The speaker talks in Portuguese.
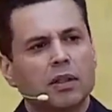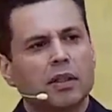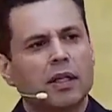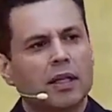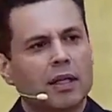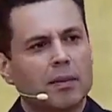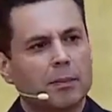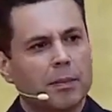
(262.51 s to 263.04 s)
e
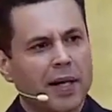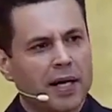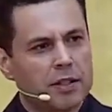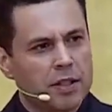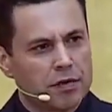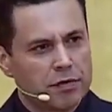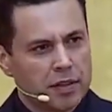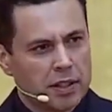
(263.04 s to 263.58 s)
ela
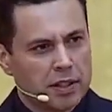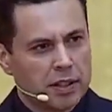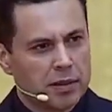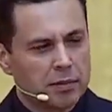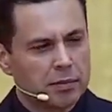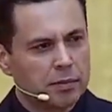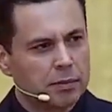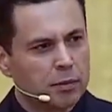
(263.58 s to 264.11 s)
perde a
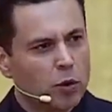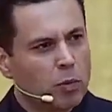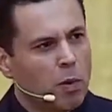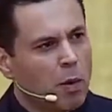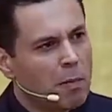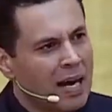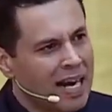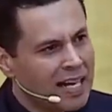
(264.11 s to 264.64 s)
vida por
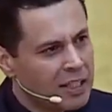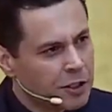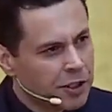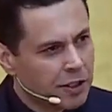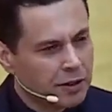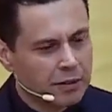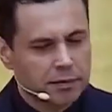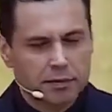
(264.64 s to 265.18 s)

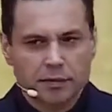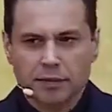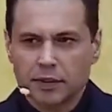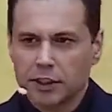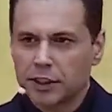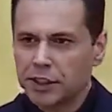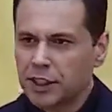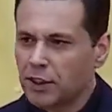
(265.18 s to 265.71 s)
bobagem.
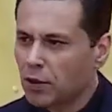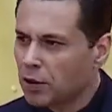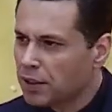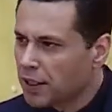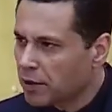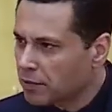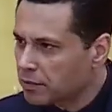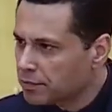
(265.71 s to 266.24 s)
Sim ou
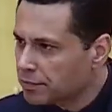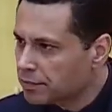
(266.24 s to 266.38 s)
não?